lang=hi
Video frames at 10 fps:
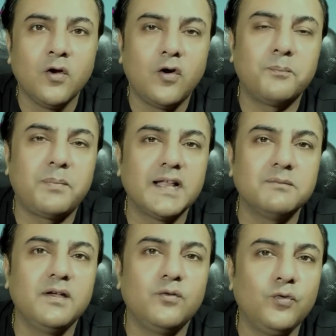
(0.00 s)
और बाद
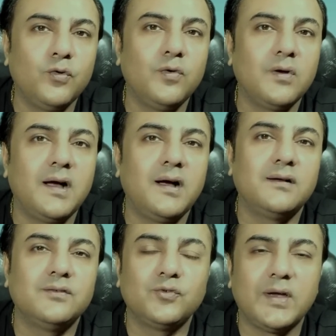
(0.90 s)
में उन लोगों का
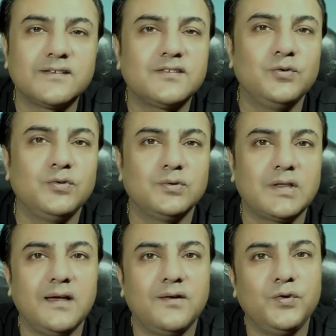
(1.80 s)
जो एक्सक्यूज होता है